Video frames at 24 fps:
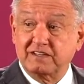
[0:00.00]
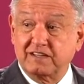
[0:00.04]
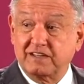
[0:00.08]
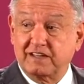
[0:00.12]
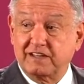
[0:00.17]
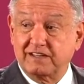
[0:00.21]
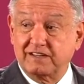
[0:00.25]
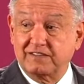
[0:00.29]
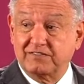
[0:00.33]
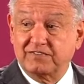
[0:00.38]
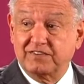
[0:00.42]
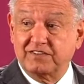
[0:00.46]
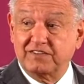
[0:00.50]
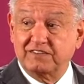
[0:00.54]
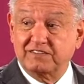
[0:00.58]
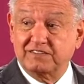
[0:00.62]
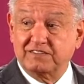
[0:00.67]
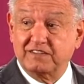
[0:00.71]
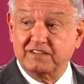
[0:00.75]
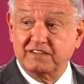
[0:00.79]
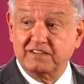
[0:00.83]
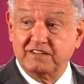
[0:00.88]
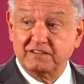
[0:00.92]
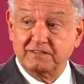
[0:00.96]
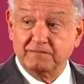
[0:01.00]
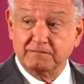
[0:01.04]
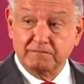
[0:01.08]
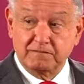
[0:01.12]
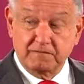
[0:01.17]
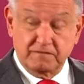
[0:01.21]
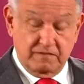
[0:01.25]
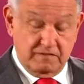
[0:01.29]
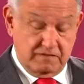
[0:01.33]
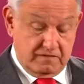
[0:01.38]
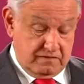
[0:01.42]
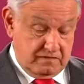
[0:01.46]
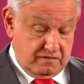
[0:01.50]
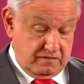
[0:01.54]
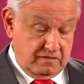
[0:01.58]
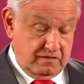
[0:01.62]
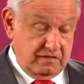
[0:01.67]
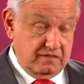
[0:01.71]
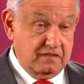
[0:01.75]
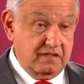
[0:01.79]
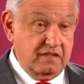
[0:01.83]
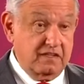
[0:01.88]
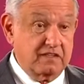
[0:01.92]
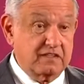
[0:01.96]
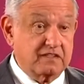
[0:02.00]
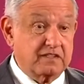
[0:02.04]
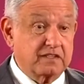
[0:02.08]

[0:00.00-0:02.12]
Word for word: la defensa, es la de